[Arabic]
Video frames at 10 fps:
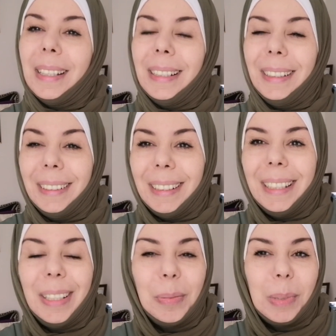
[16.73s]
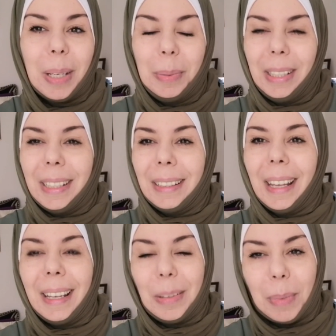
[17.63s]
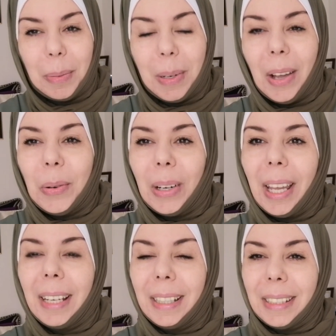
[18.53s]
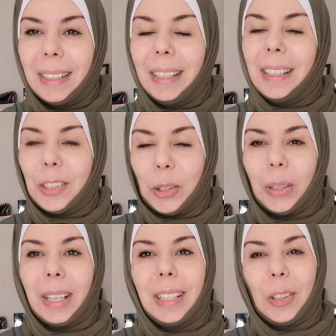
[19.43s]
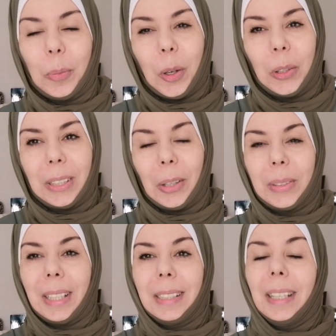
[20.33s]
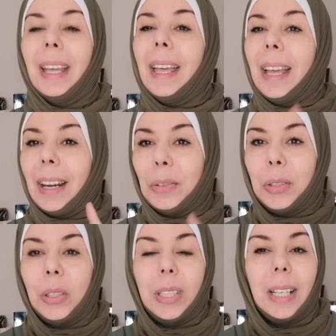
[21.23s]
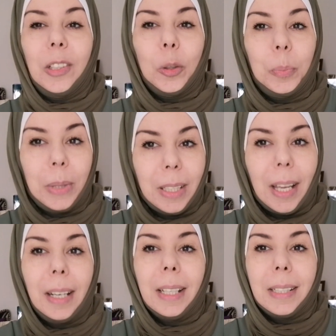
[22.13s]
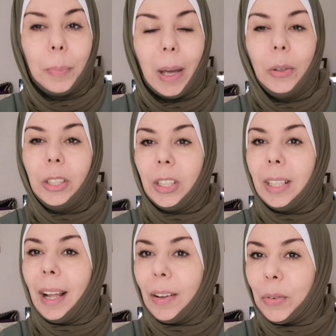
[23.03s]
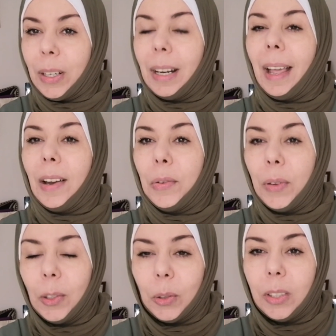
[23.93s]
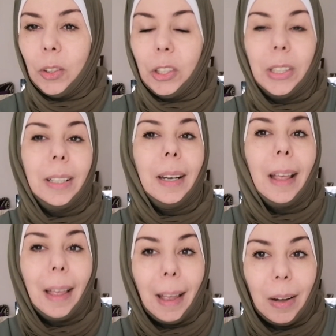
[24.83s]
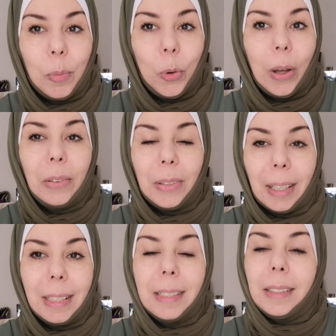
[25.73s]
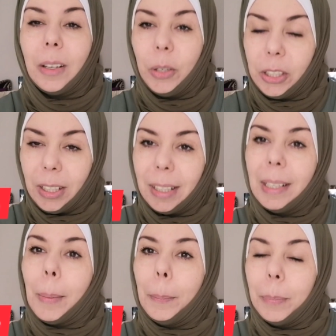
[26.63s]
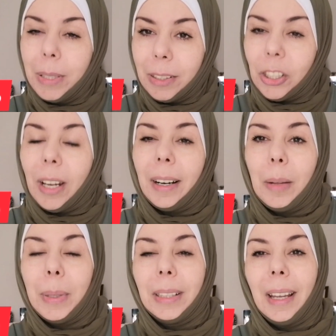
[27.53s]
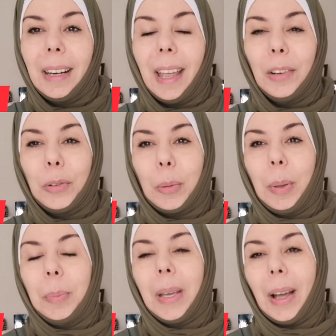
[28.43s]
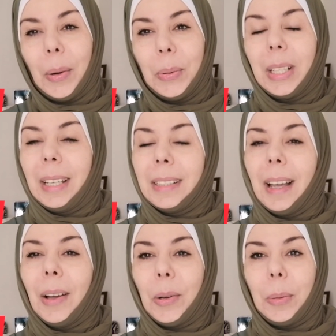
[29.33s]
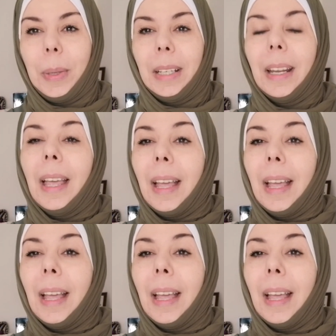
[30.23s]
اللي متابعينا دائما من اول القناه كذلك شكرا لكم خوتي خوتاتي لا فيديو ديال اليوم بتاريخ 27 ابريل 2022 الموافق ل 26 من شهر رمضان 1443